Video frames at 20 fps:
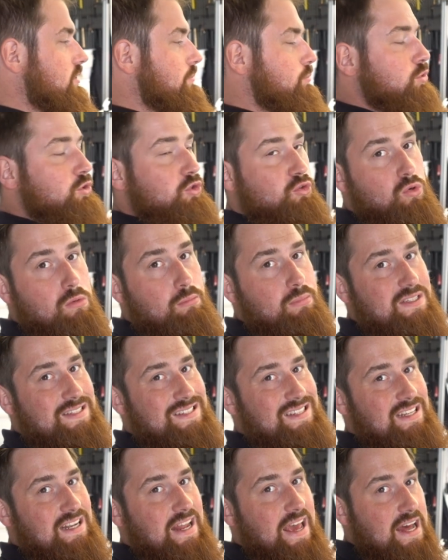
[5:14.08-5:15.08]
noch die Politur ein
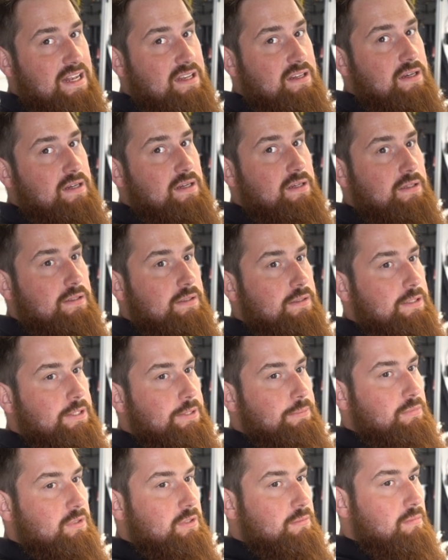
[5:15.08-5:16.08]
bisschen härter
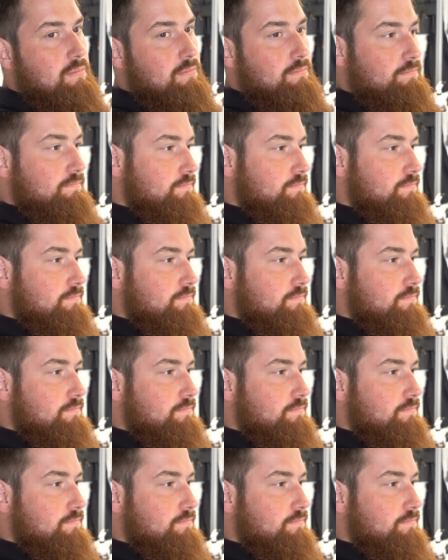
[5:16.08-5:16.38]
ähm,